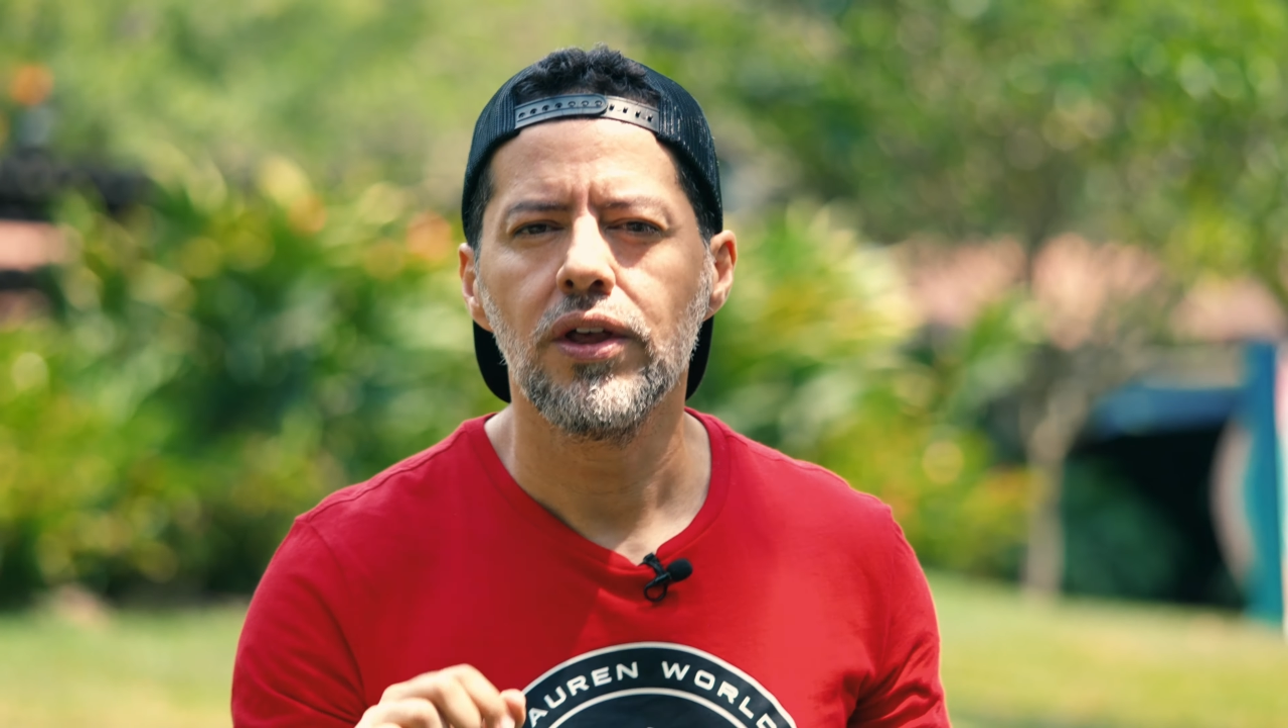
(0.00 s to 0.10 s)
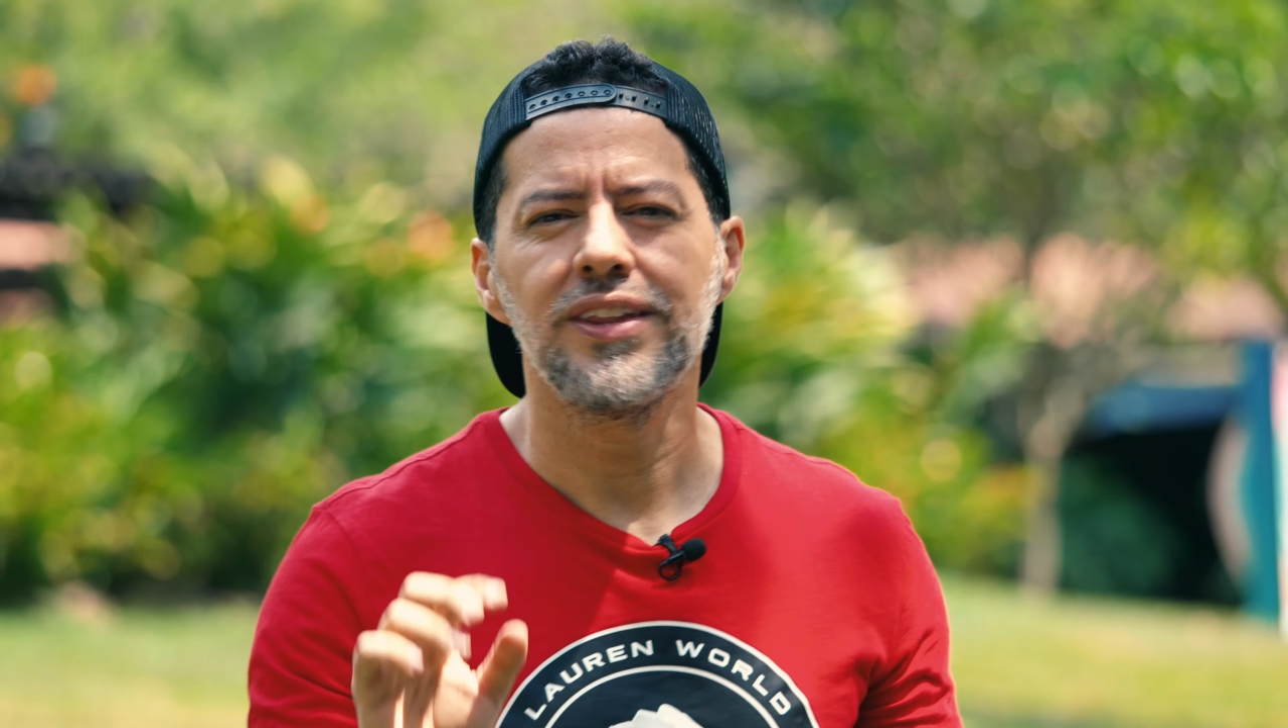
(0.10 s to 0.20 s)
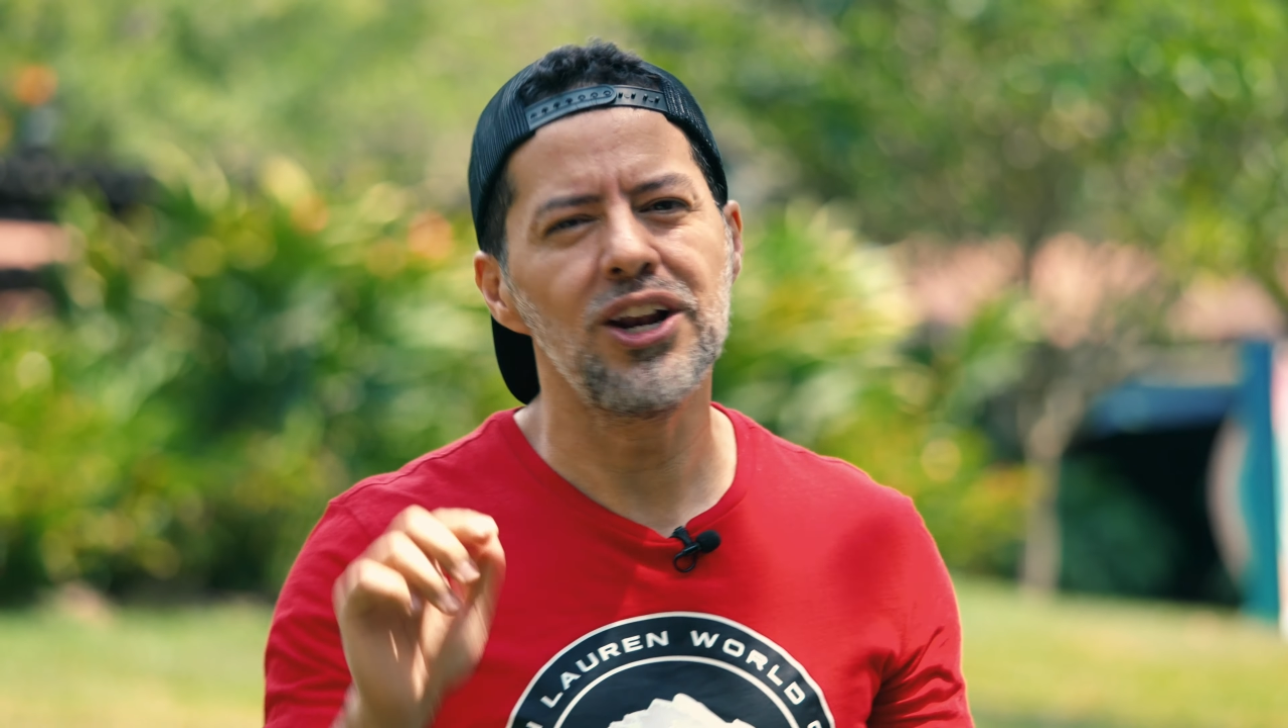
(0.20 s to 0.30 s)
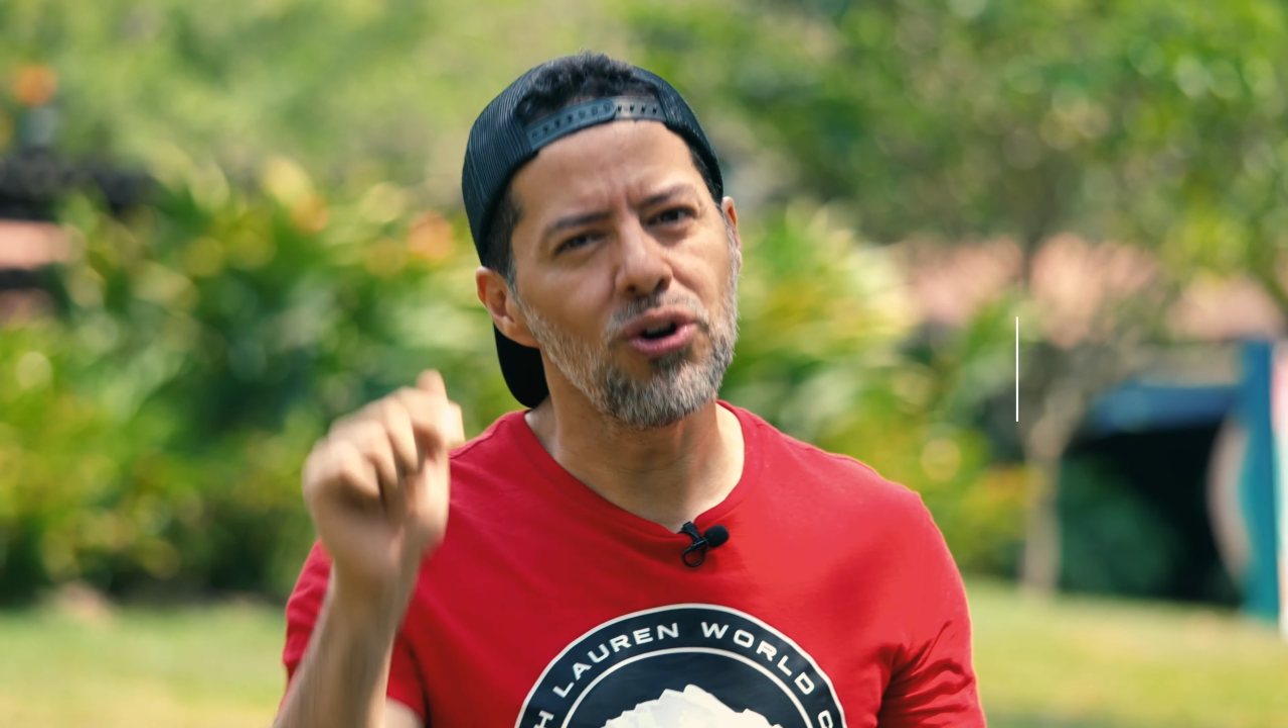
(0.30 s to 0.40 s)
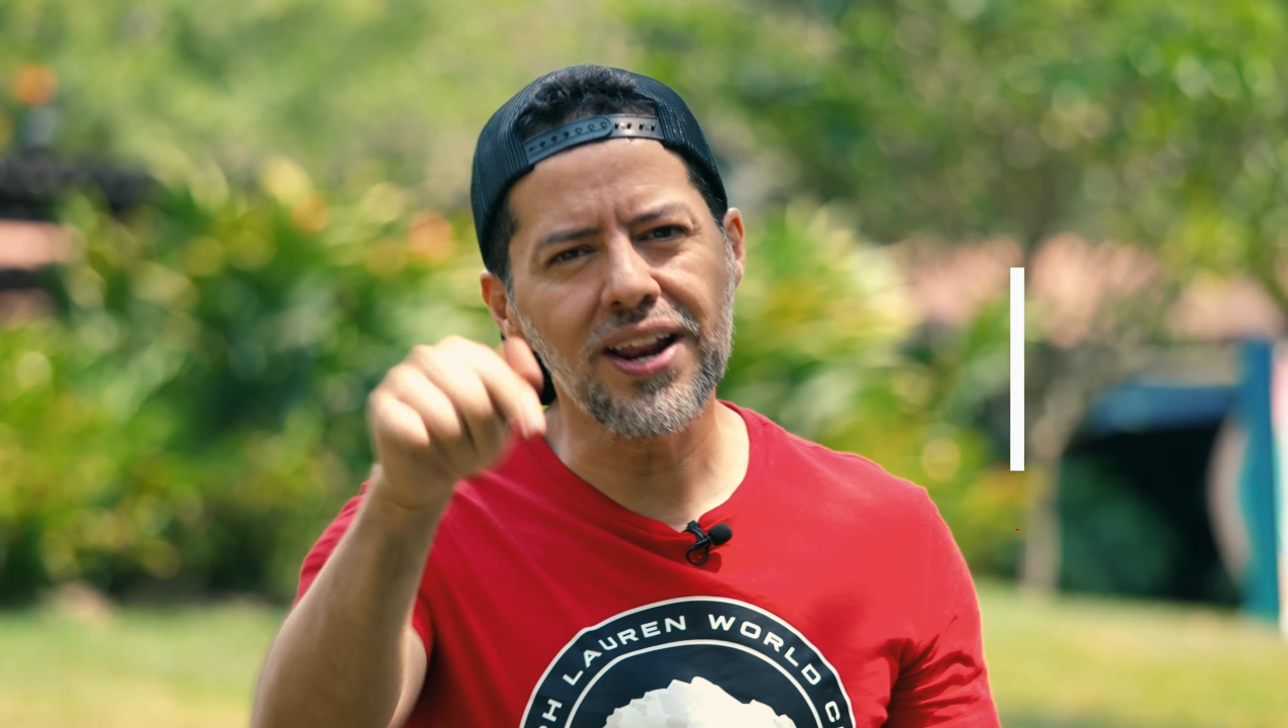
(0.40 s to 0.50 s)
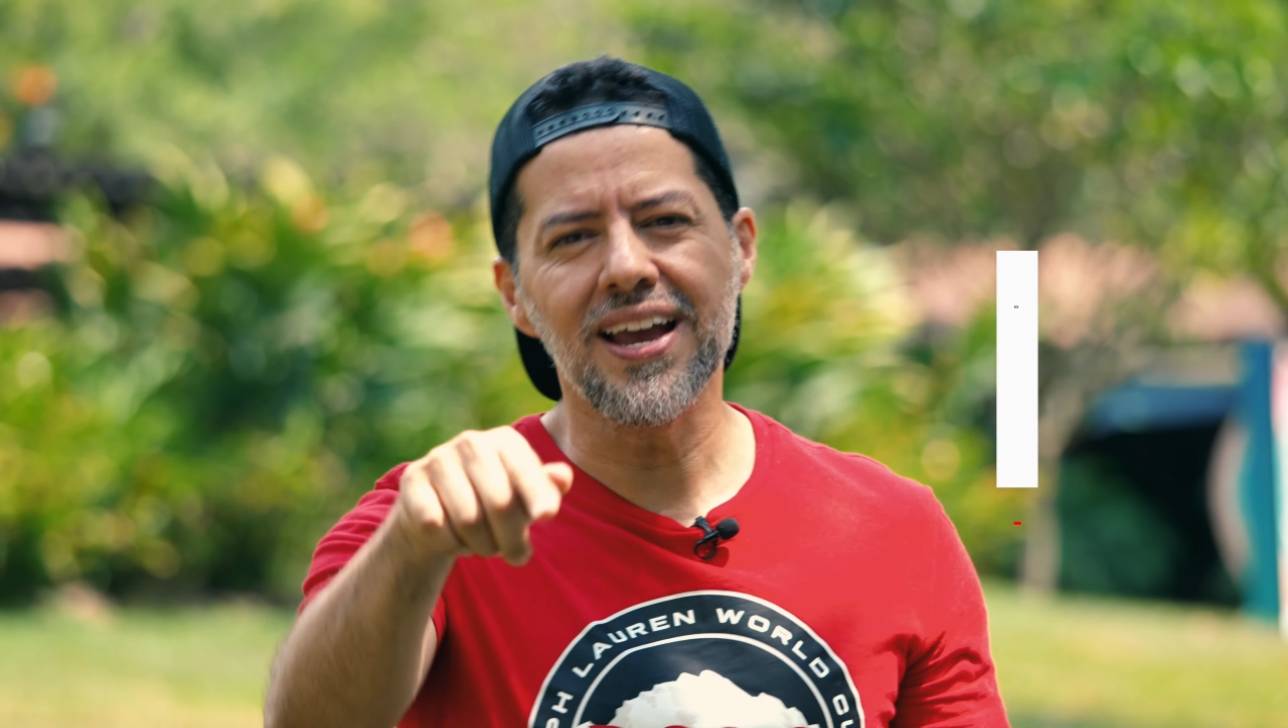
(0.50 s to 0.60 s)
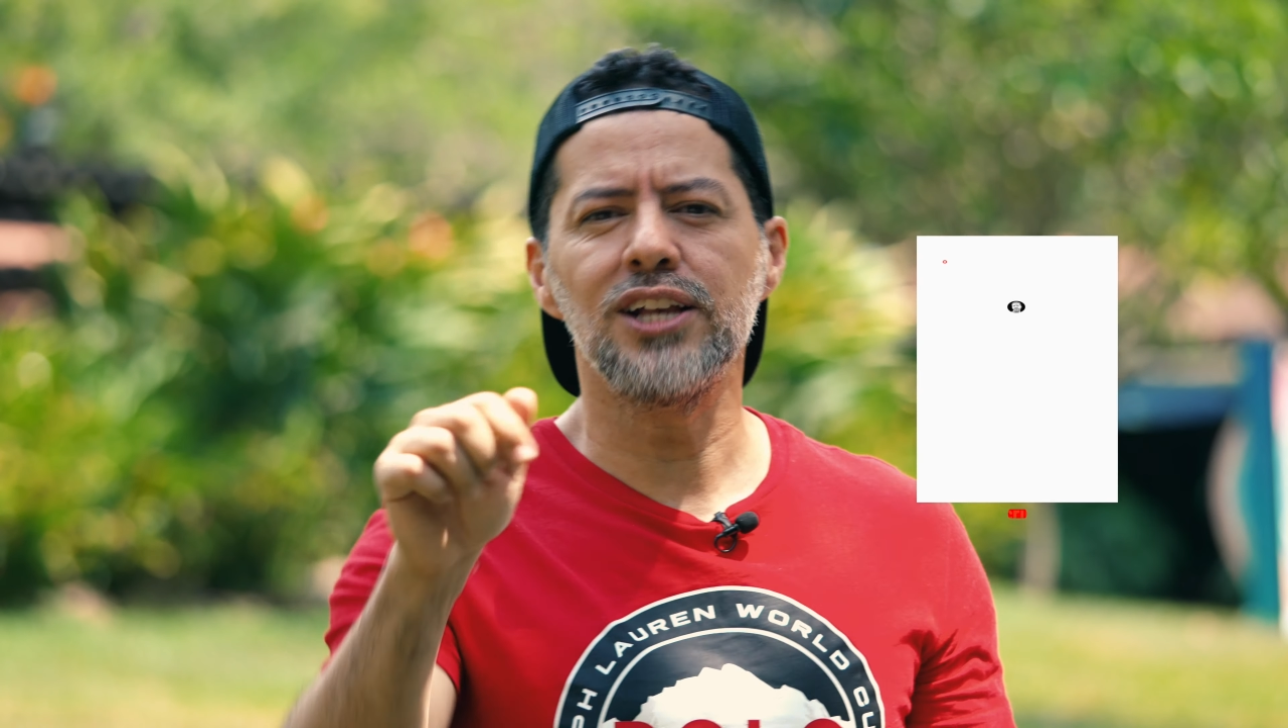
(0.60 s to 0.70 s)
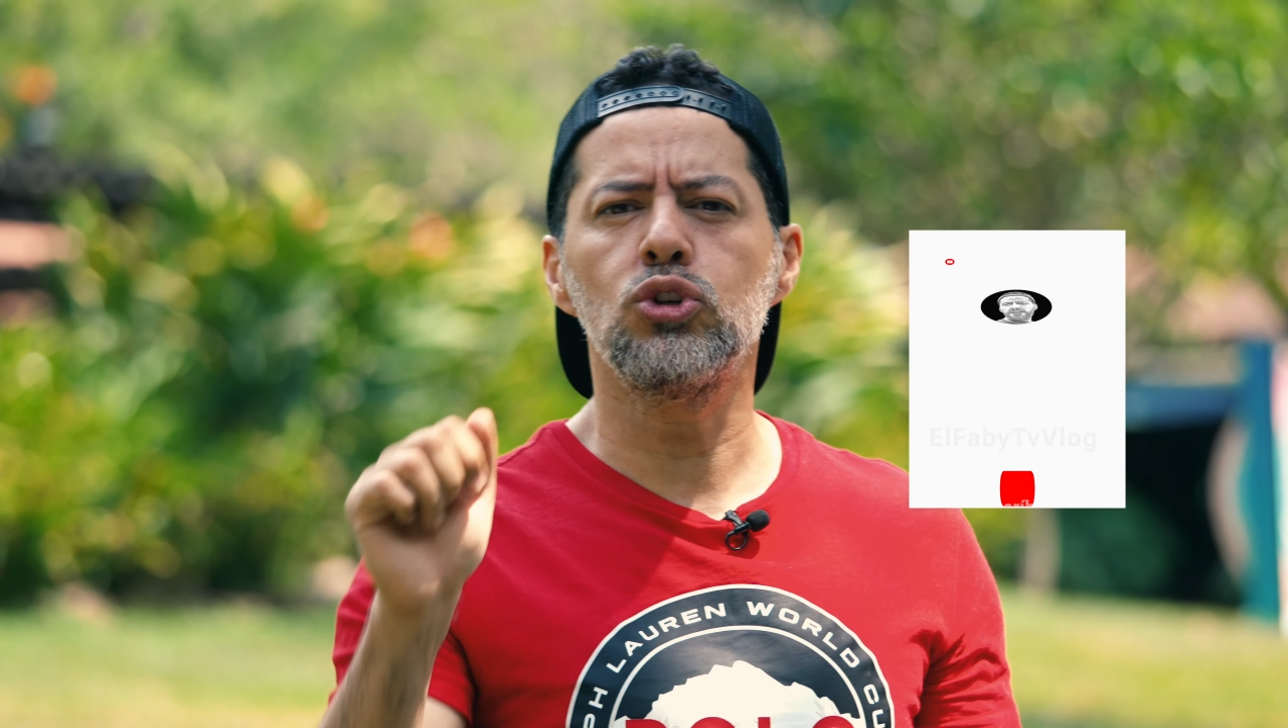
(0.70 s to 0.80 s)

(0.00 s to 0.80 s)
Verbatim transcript: Dele un clic de